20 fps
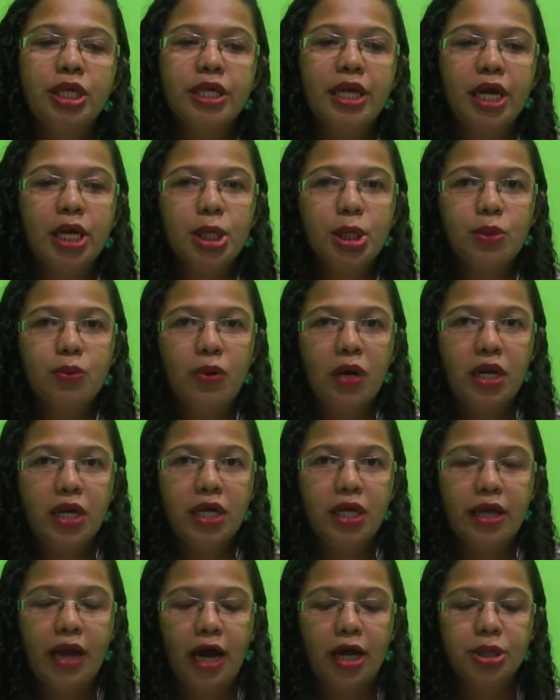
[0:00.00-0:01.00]

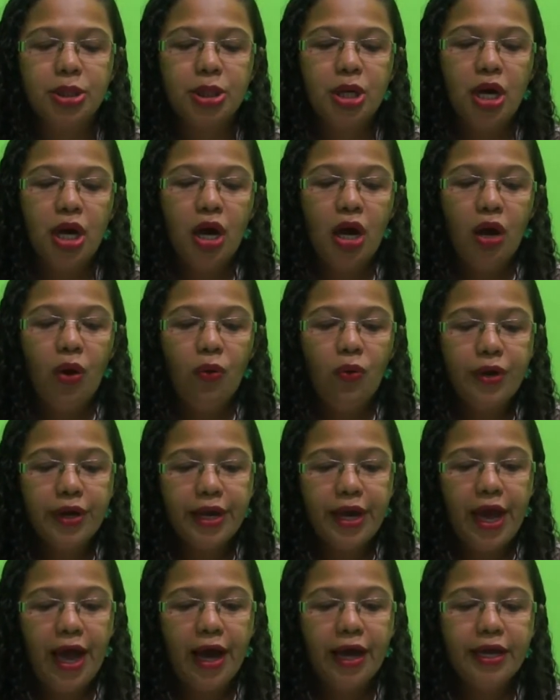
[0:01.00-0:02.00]
textualidade. O
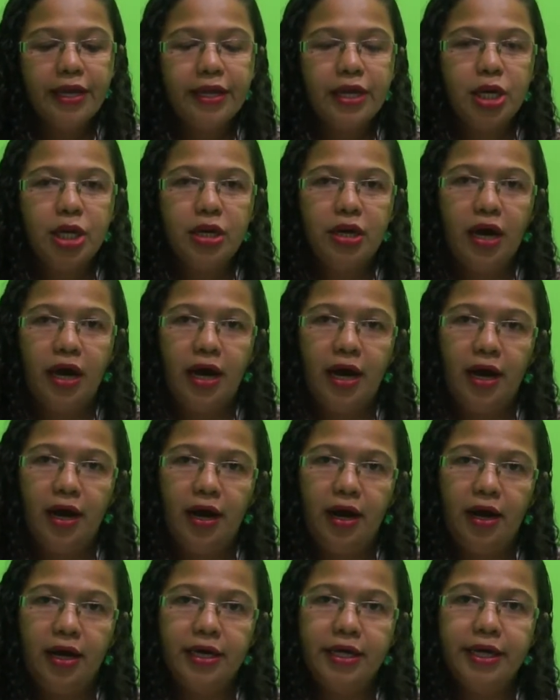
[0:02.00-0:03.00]
que é
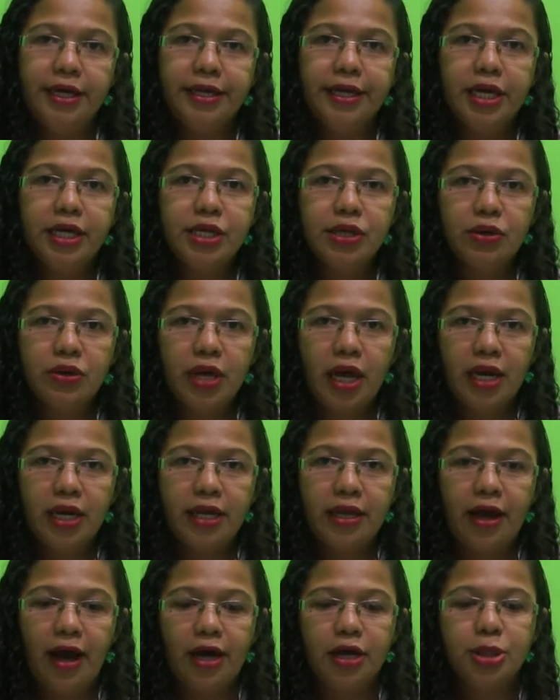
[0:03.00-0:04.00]
a
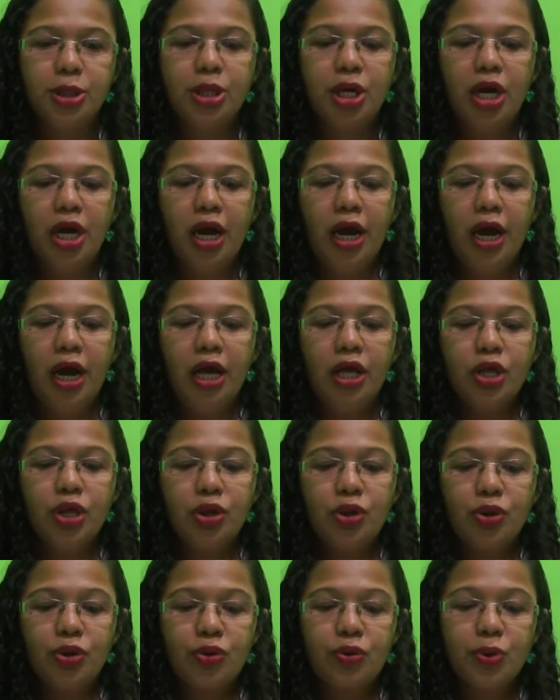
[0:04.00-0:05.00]
intencionalidade?
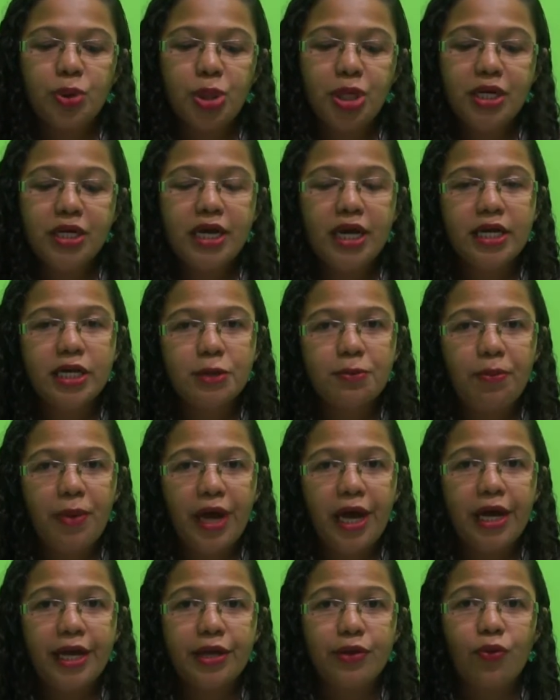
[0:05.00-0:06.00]
Diz
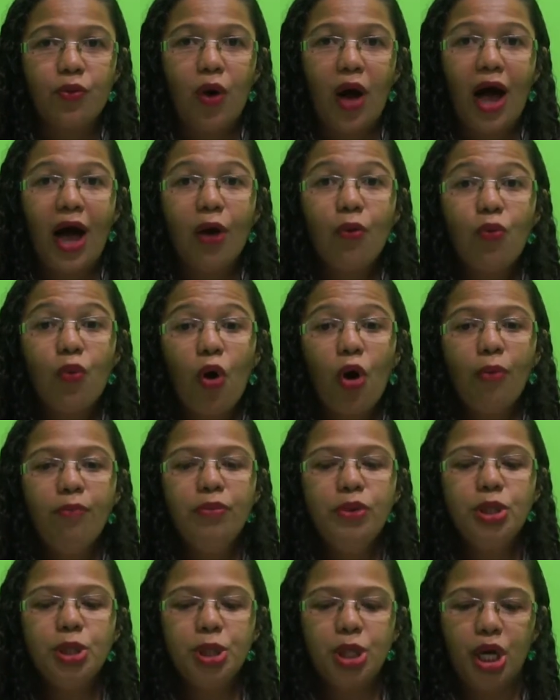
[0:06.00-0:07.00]
respeito ao
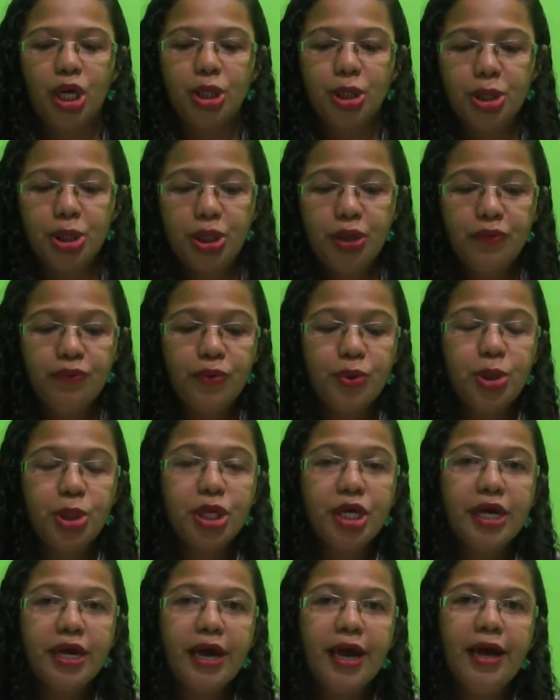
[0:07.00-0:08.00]
objetivo
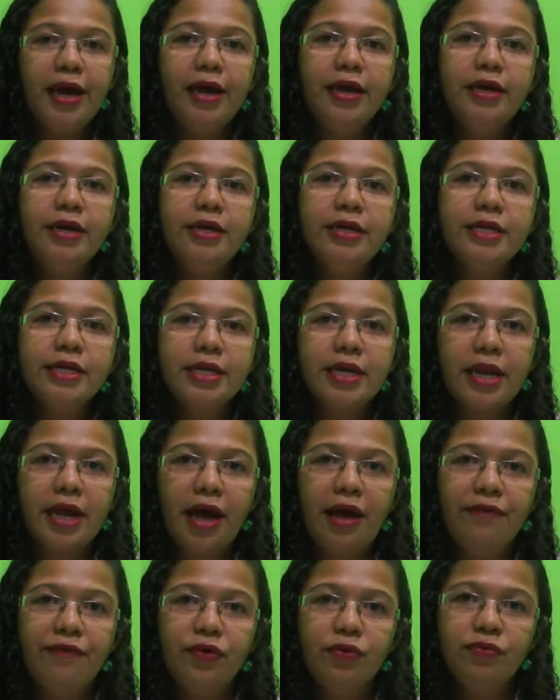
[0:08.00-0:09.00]
de quem
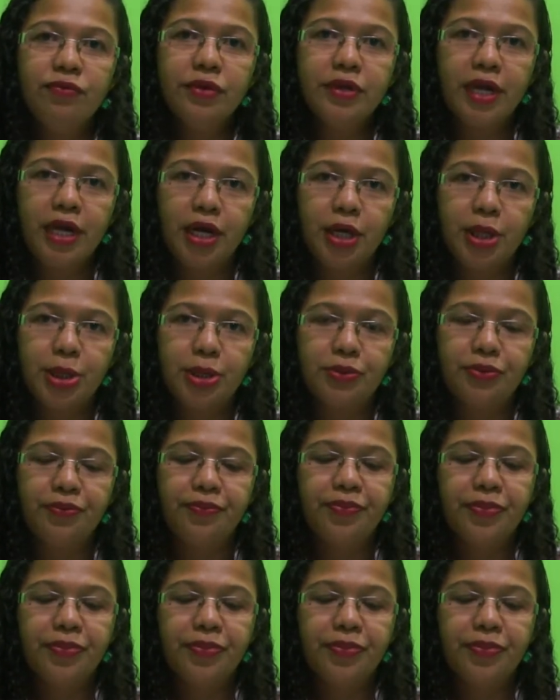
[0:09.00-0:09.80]
escreve um texto.